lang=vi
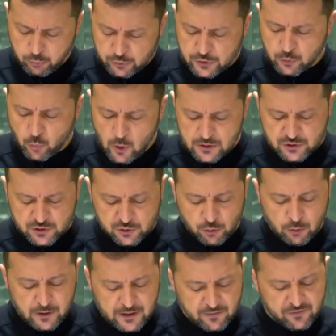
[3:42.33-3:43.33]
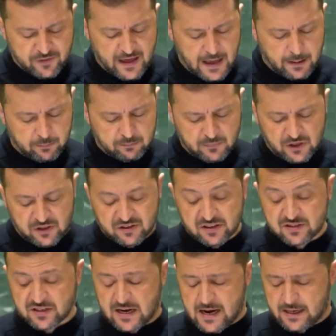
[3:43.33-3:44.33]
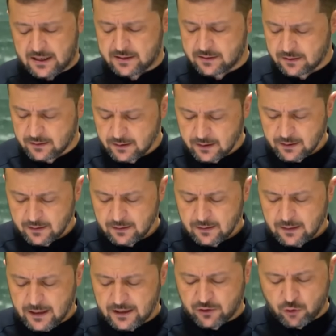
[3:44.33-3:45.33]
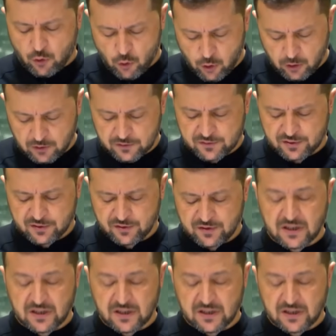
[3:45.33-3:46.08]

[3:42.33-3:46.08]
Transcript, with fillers: Putin muốn để họ trong bóng tối và giá lạnh mùa đông này,